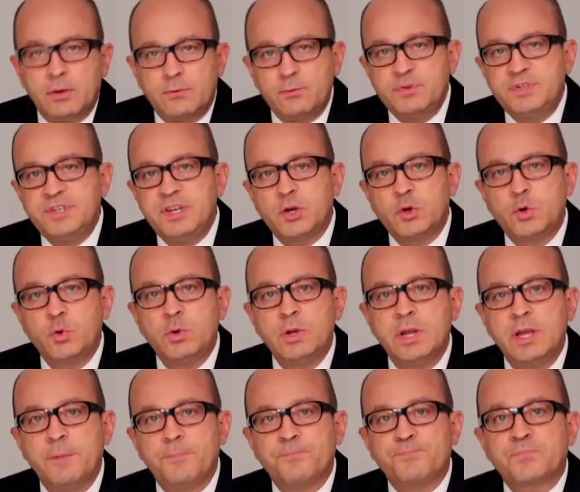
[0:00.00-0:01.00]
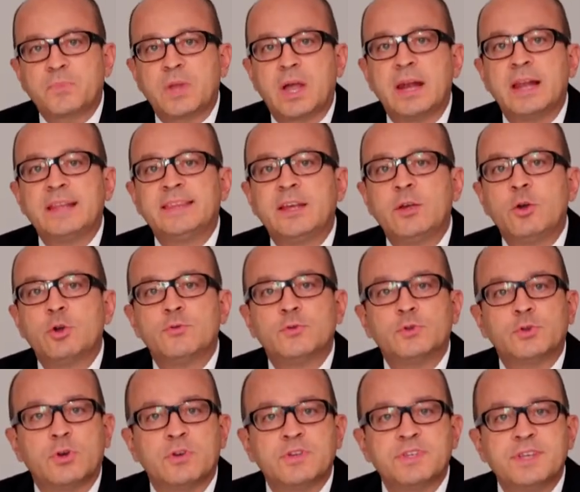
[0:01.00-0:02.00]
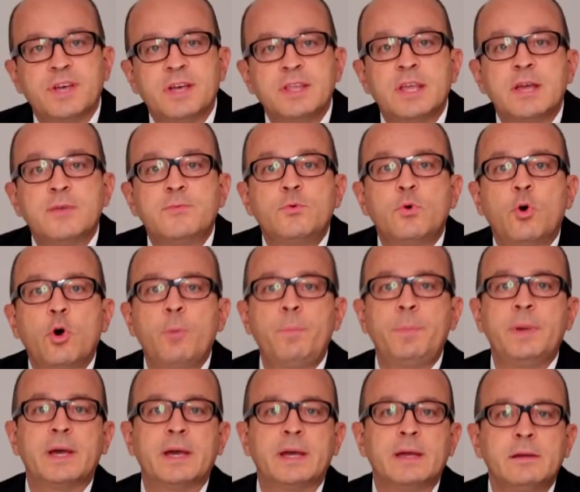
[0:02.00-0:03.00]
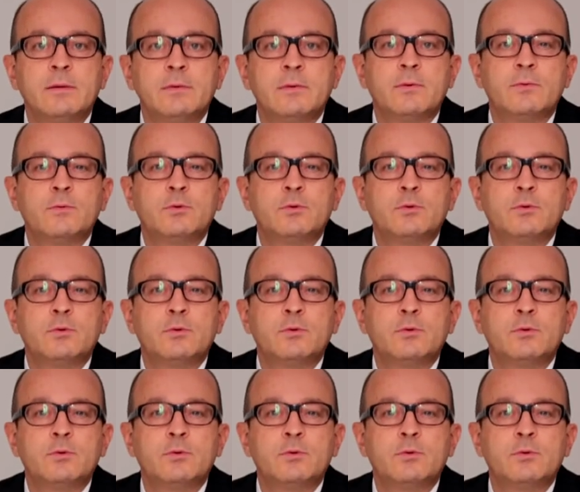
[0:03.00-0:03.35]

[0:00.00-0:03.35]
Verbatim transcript: Vous circulez à l'intérieur de votre enseigne et vous repérez,